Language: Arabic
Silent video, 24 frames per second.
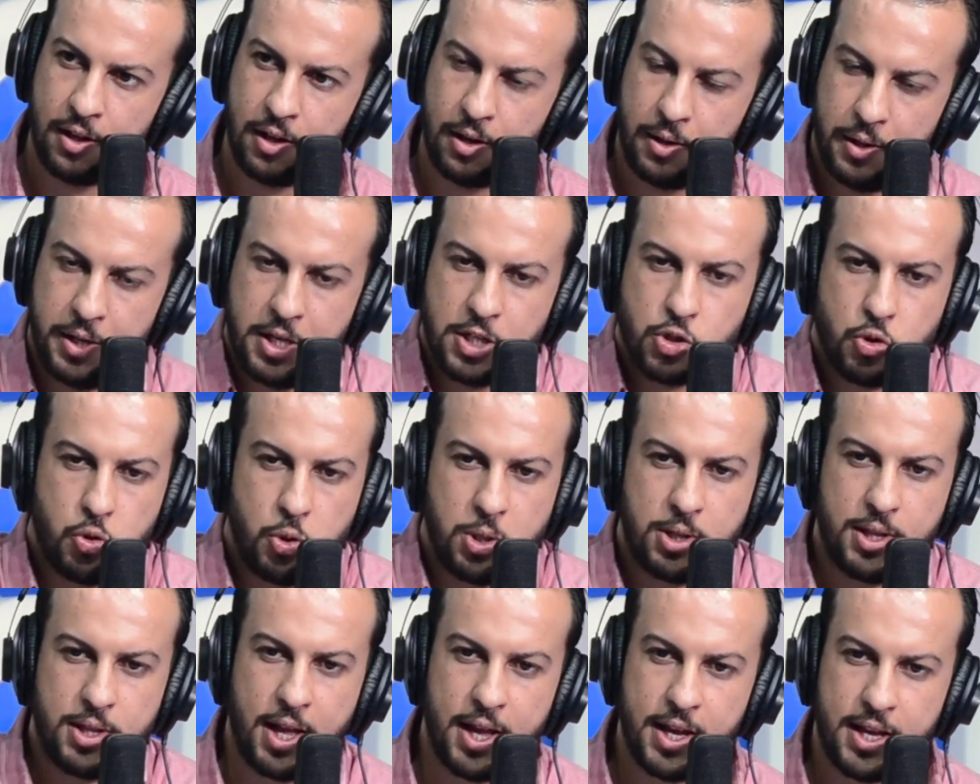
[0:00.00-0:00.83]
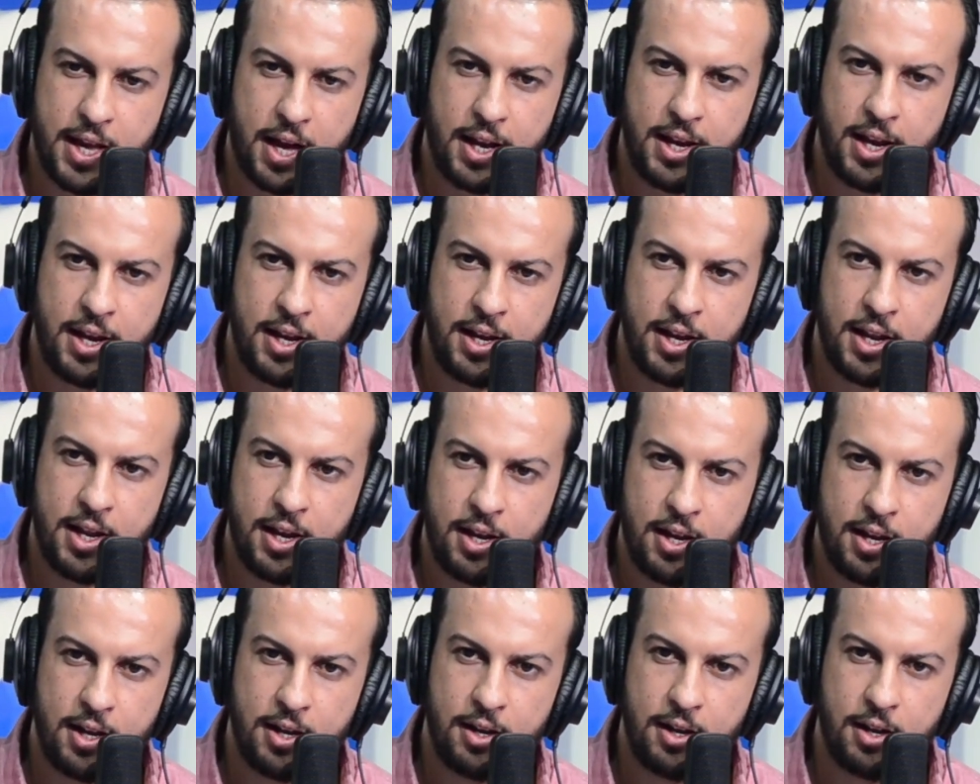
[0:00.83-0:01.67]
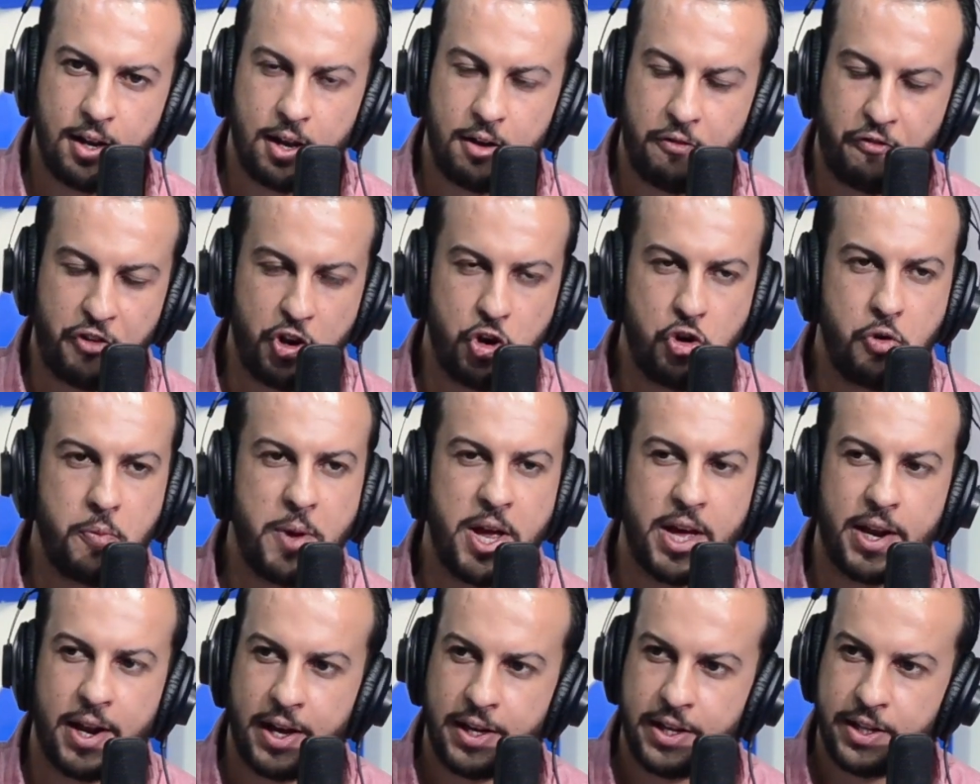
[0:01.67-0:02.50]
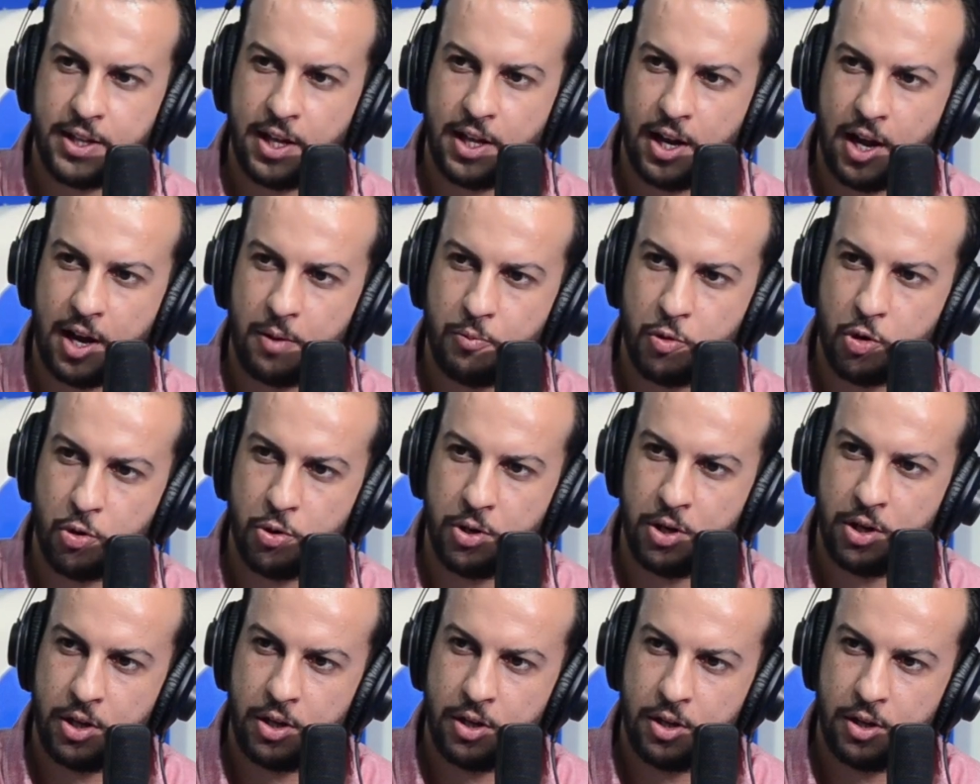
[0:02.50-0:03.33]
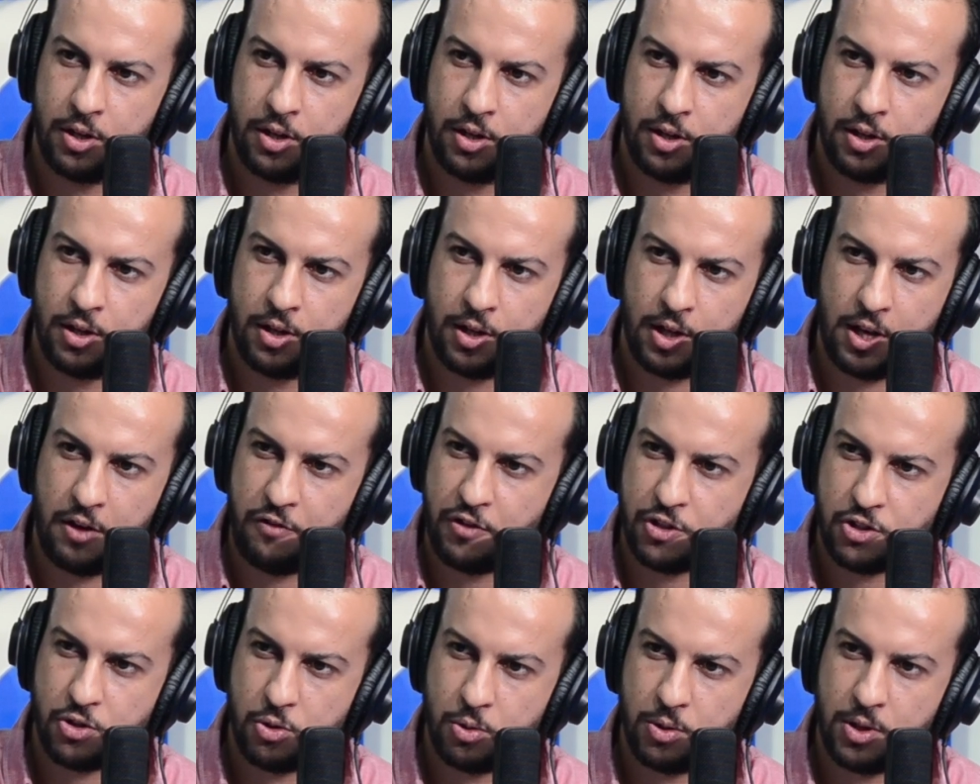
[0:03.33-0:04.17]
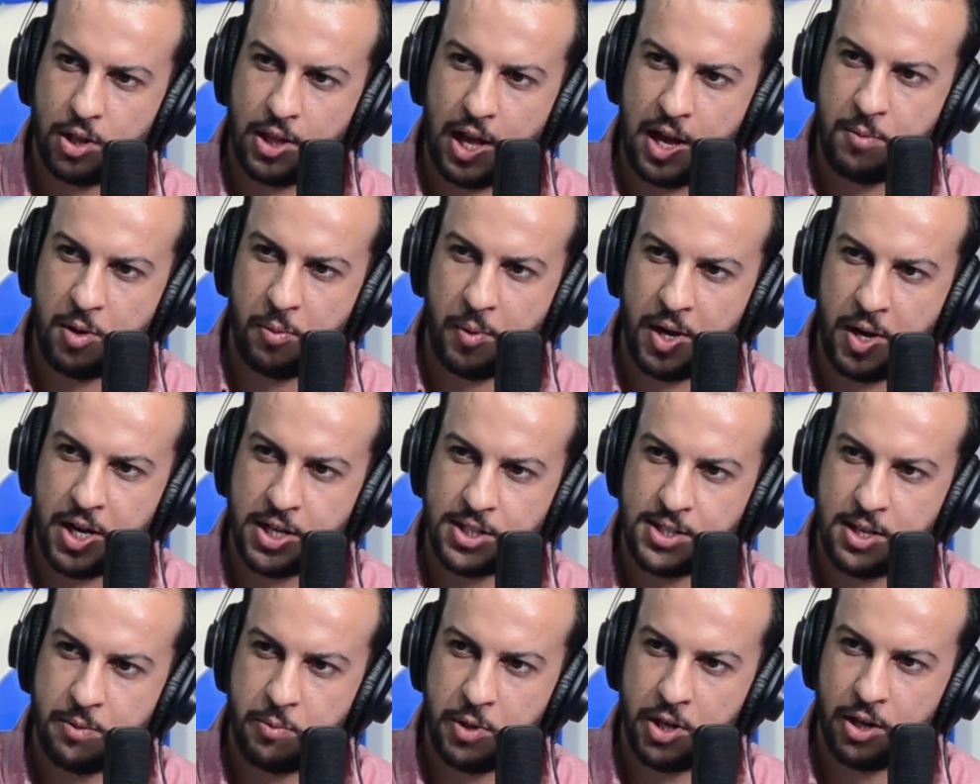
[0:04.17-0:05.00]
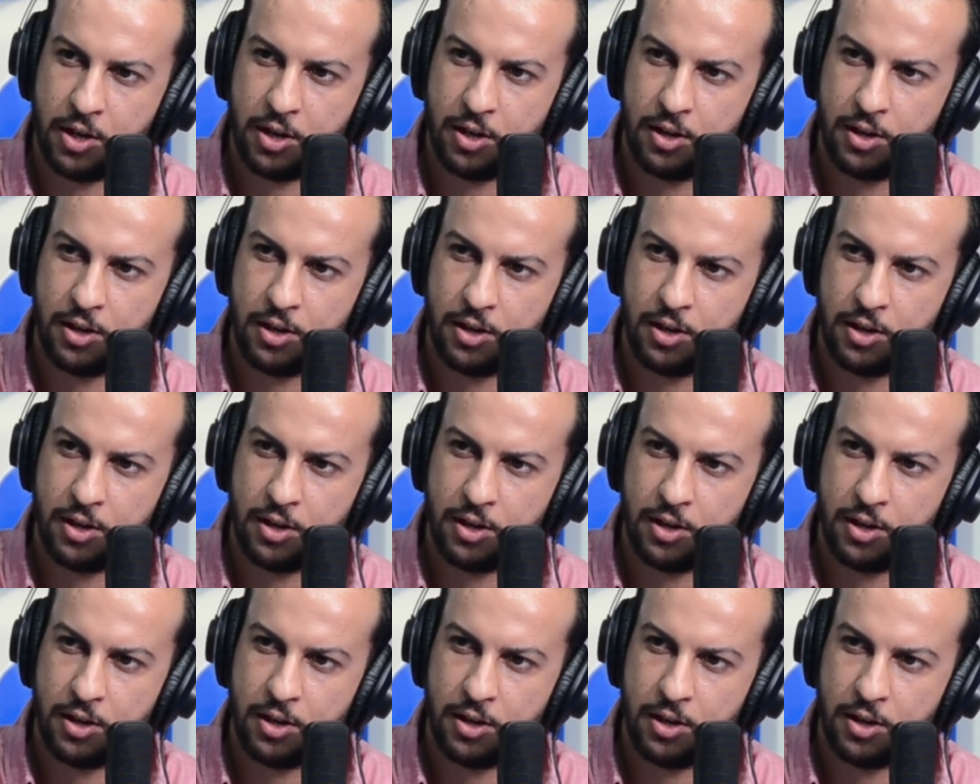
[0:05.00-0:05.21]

الناس كل تحكي على الفينومين عيادي الحمروني كيفاش وي. كنت تتعامل معاه سمير